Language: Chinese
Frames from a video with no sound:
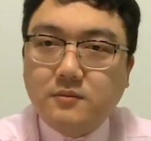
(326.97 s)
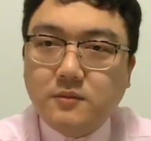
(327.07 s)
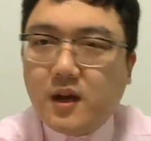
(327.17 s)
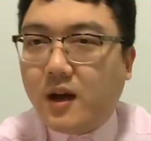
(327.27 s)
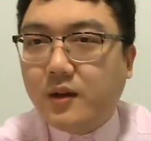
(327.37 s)

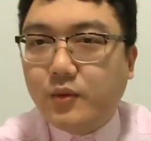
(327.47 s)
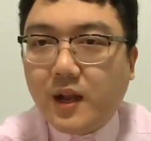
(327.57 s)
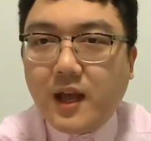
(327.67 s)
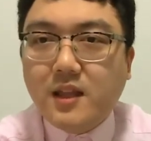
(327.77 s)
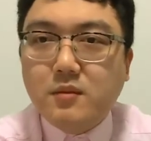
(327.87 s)
啊，原
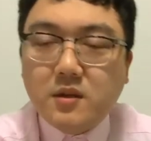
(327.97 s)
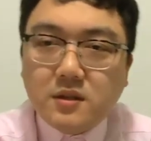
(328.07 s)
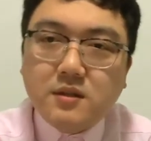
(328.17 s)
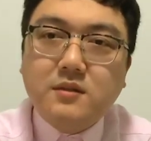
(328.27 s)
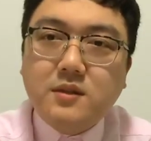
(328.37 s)
来你们
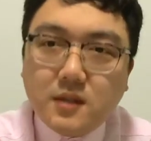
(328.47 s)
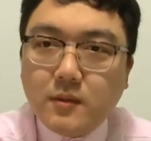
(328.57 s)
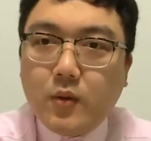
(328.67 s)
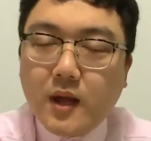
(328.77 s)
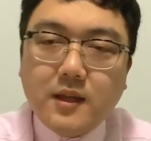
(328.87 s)
是这
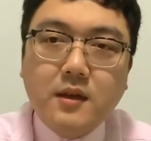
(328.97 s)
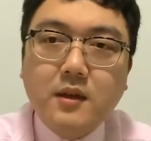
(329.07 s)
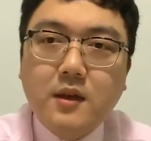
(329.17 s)
么玩的。